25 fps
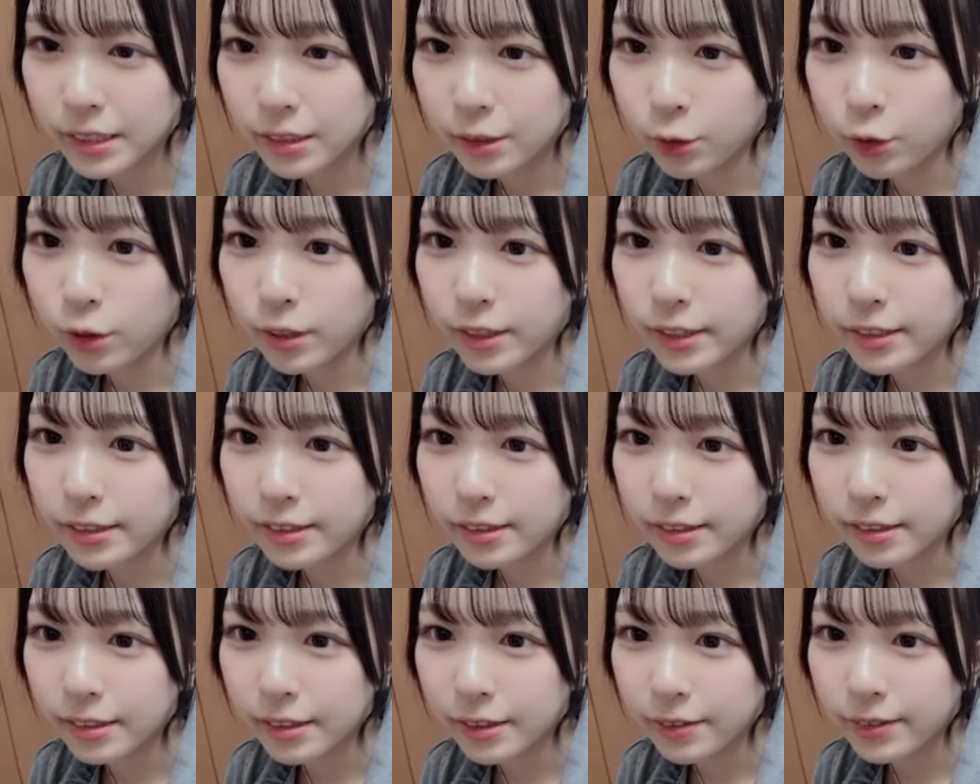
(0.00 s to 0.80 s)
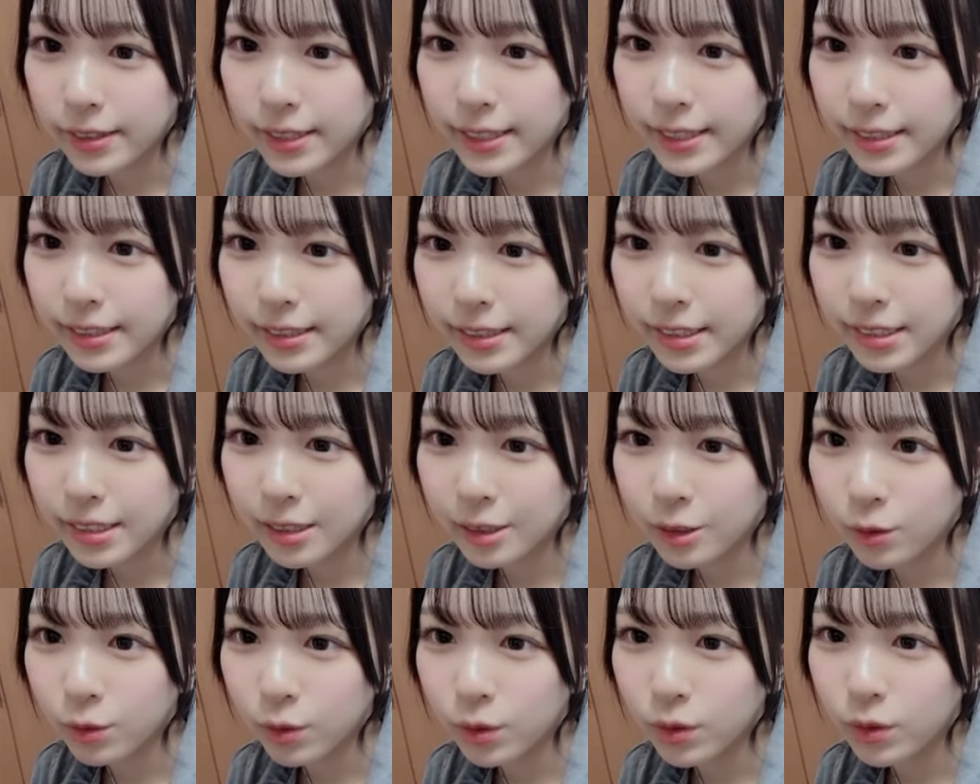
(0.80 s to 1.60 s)
保安官かわいいありが
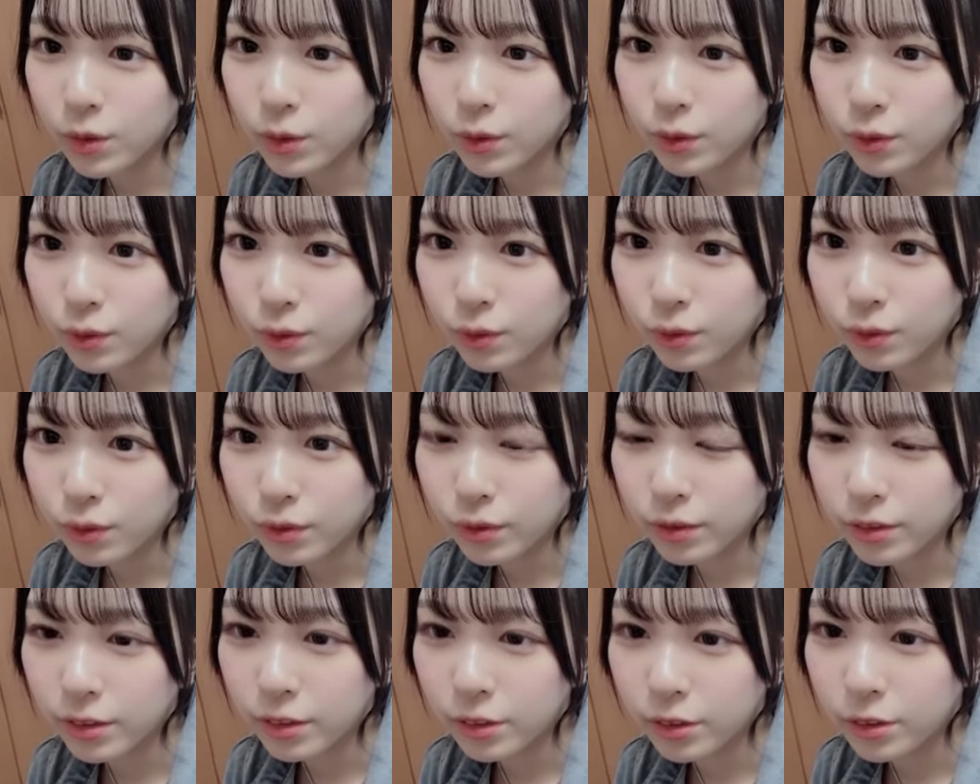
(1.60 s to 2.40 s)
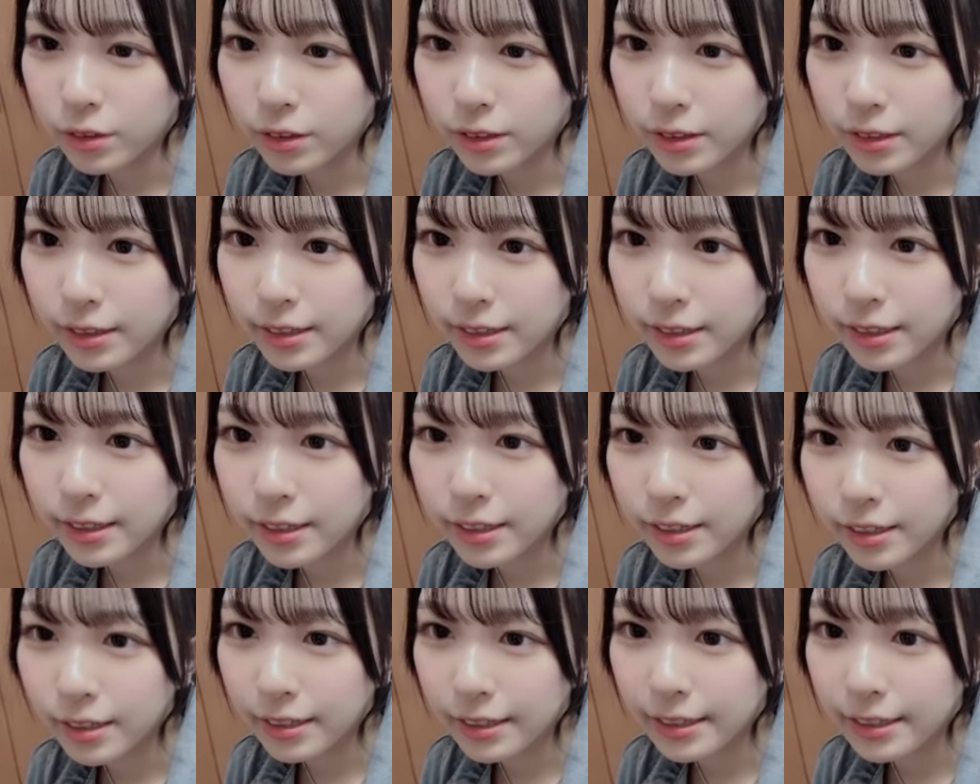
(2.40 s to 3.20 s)
とうお疲
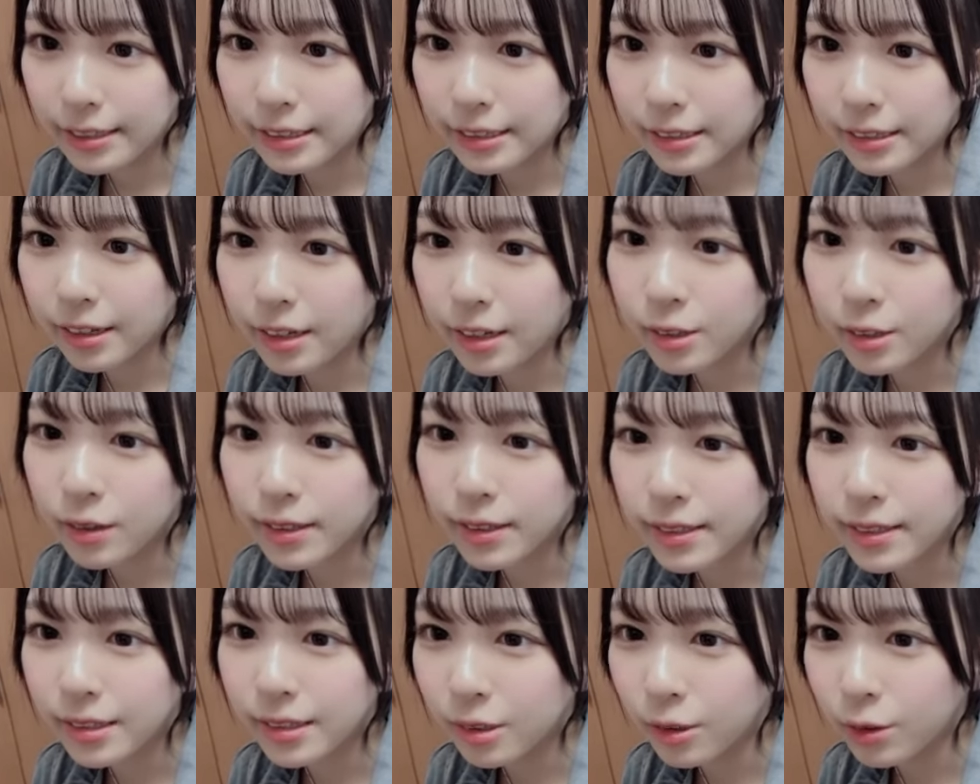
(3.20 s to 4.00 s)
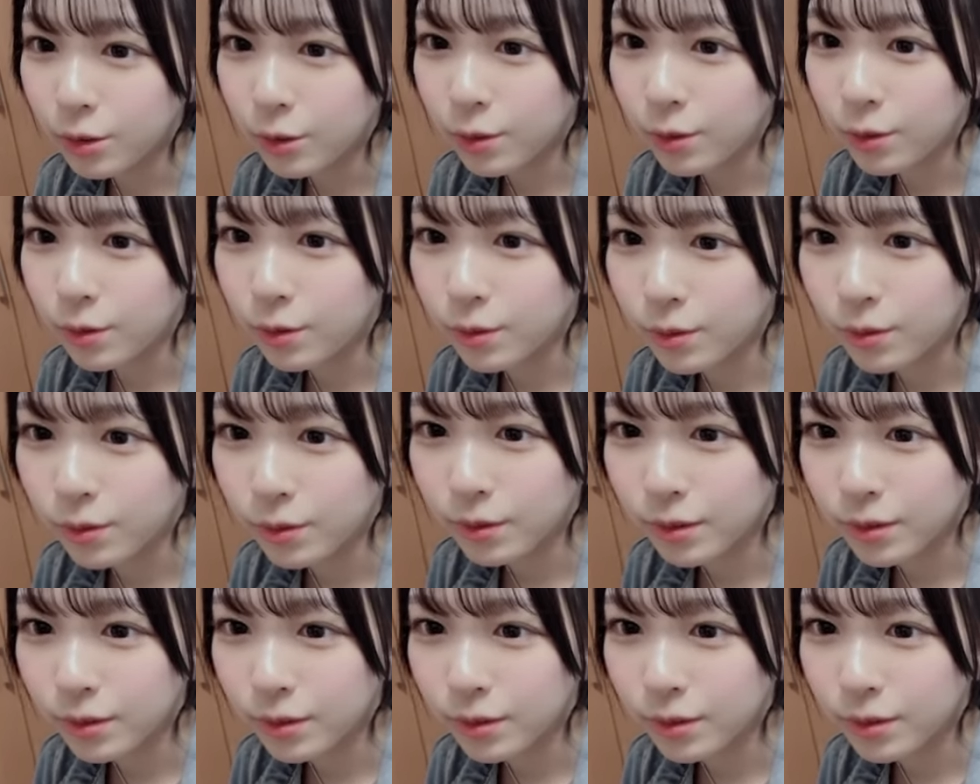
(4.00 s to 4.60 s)
れレイさんハートありがとう好